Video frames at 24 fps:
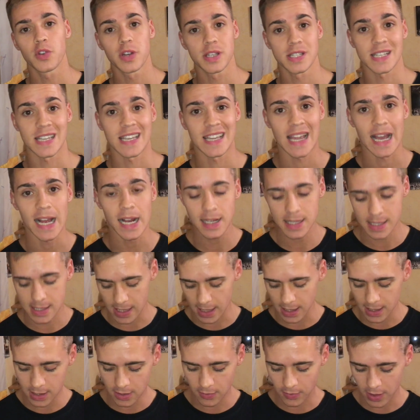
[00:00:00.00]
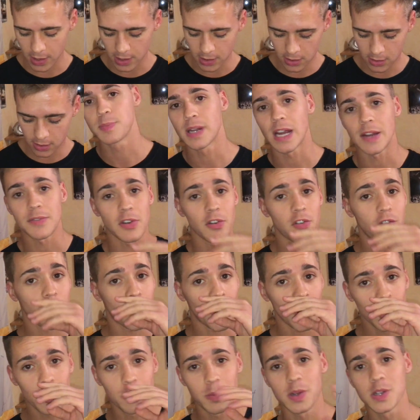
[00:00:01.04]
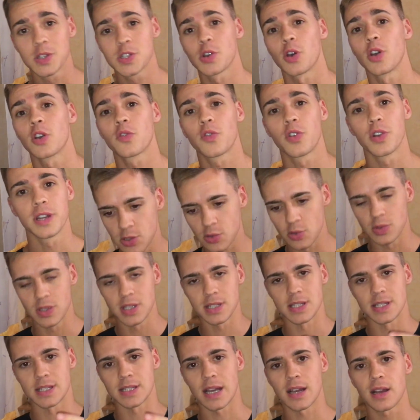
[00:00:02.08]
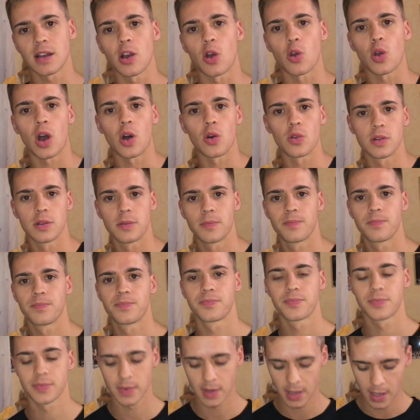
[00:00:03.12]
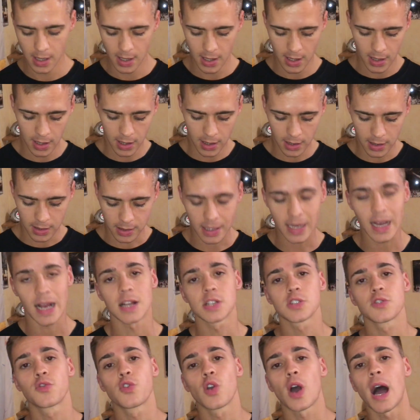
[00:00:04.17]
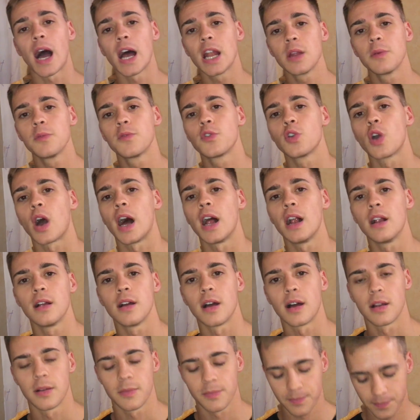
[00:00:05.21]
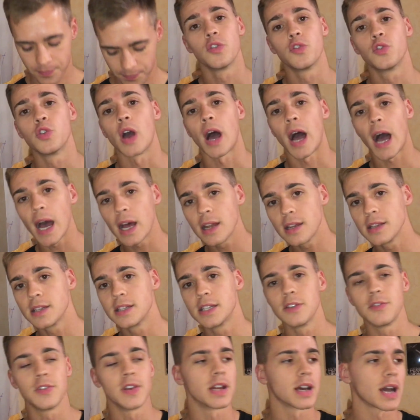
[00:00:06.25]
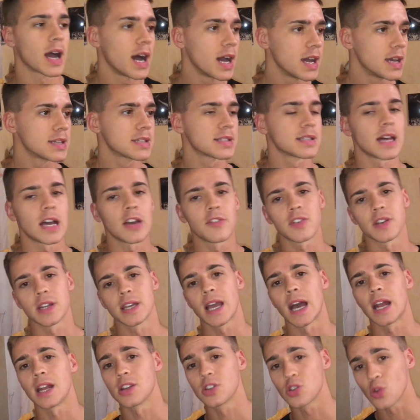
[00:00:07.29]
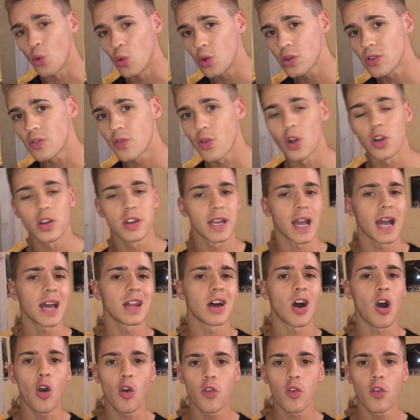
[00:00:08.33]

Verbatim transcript: von dieser geilen Seite, weil ich bin einfach voll überzeugt von so dieser Sache auch. Naja, also für allem, für alle... Für alle, die viel reisen, einfach eine geile Drohne wollen, geile